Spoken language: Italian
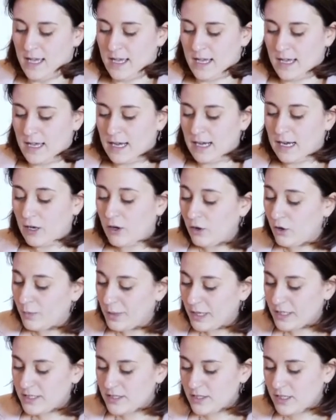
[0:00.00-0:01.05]
Eh, la
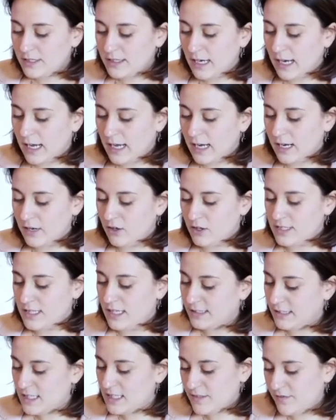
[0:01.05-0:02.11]
collaborazione tra la
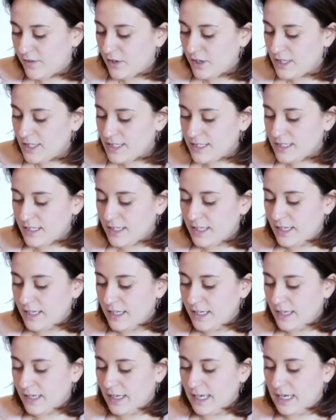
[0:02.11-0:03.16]
nostra task force
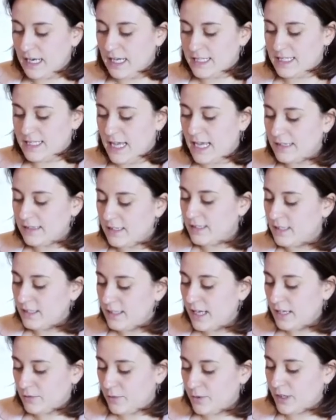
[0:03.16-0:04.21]
e, e le aziende del
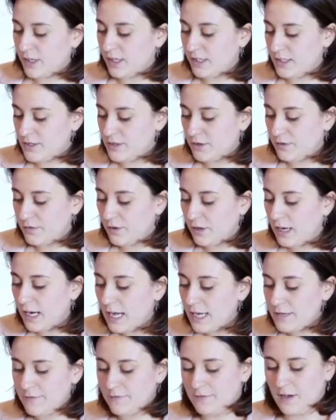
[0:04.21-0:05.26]
network di CEO for
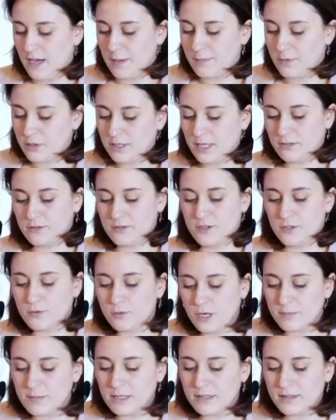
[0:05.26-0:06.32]
Life ha portato
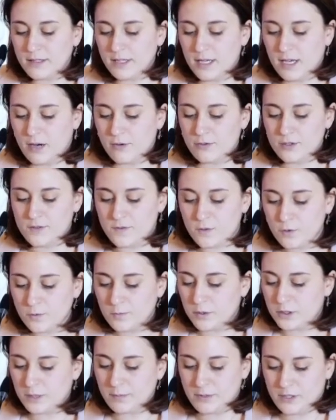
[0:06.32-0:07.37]
sicuramente a uno
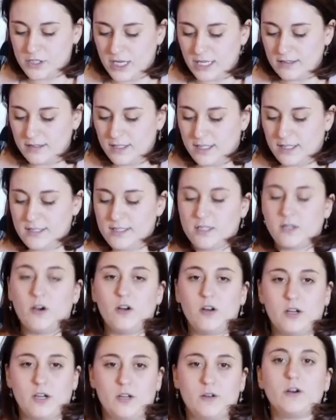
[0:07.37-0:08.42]
sviluppo di progetti che si
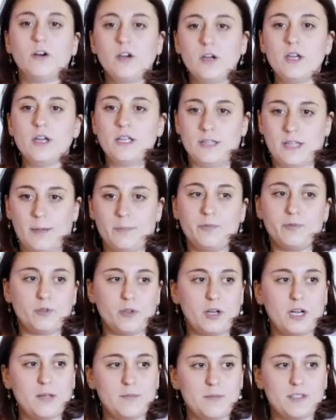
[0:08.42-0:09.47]
collocano
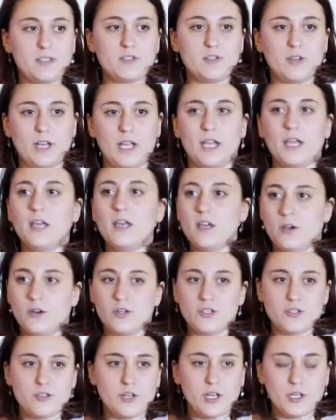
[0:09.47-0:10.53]
appunto nella missione
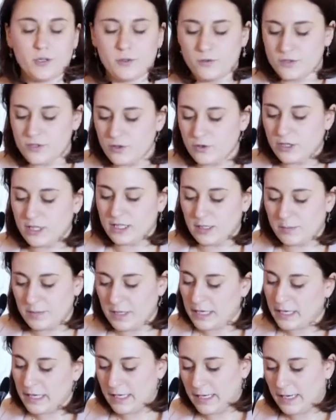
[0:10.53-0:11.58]
coesione e inclusione del
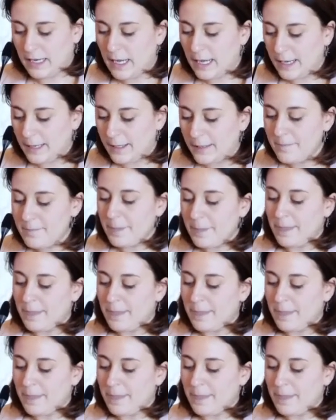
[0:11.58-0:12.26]
PNRR